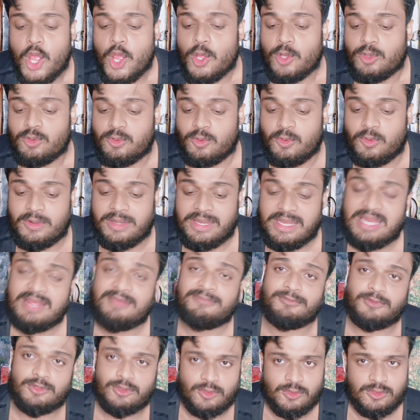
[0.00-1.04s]
तो
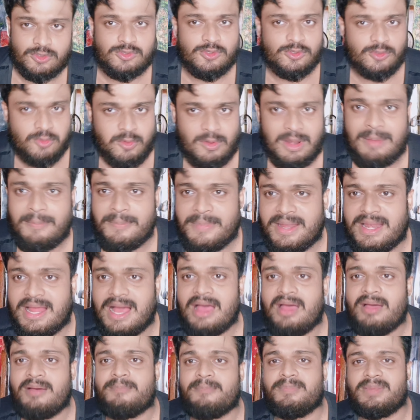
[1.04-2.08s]
रिलीफ तो दोस्तों थोड़ा
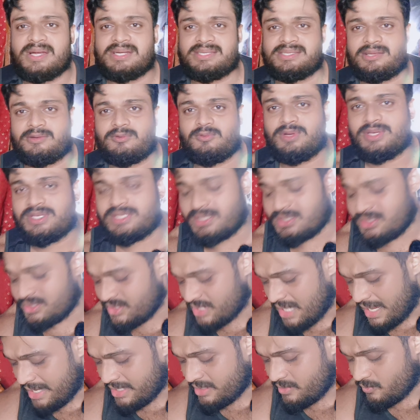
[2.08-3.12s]
मिला ब्लड सर्कुलेशन
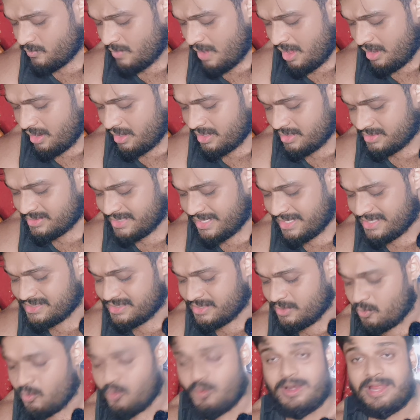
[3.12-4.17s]
शायद वहाँ का सही
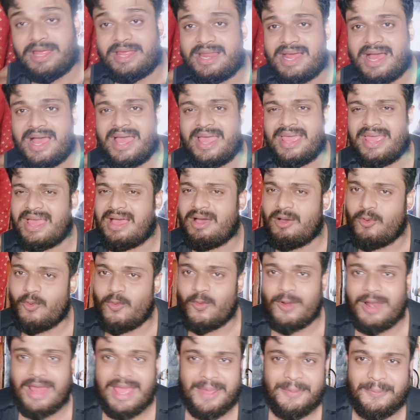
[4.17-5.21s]
से हो नहीं रहा है या
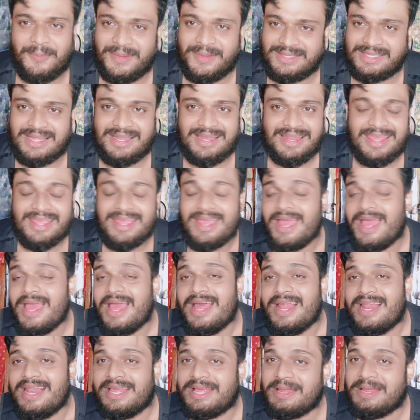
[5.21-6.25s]
हो रहा है पता नहीं
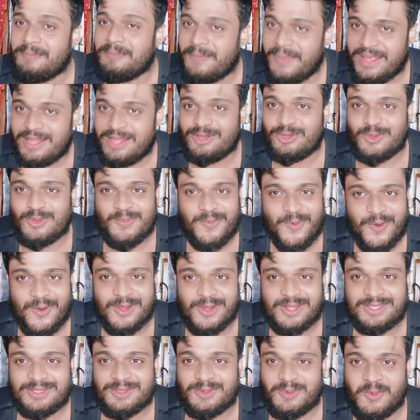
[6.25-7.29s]
लेकिन पेन तो
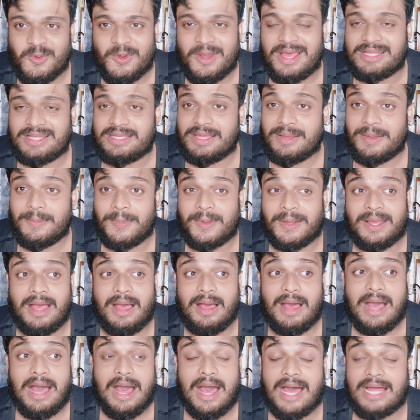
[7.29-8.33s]
बहुत हो रहा था
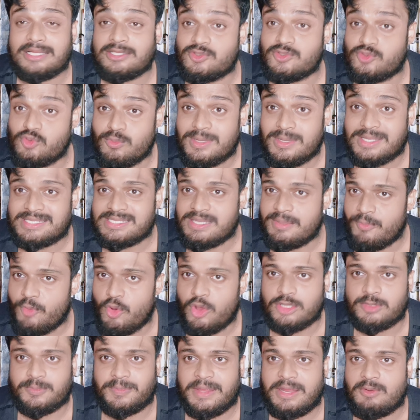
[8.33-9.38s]
आज सुबह से
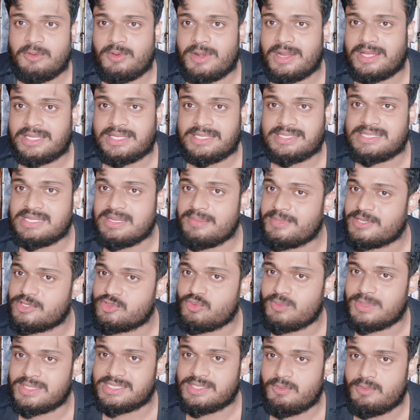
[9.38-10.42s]
बहुत पेन हो रहा था इसलिए मैं
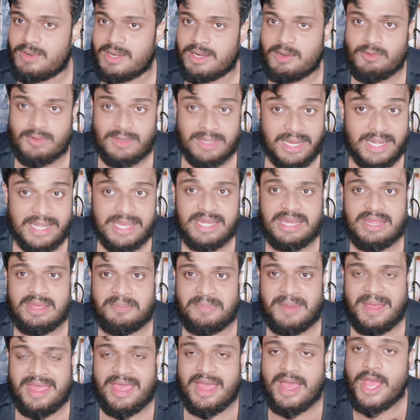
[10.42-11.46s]
सुबह से वर्कआउट कर ही नहीं
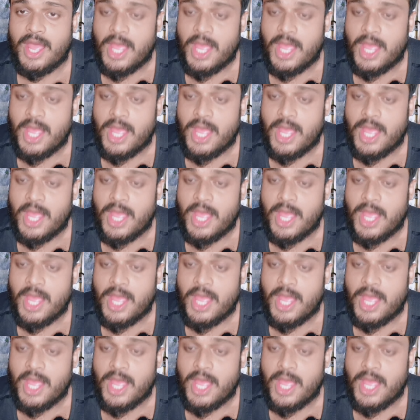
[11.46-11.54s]
पाया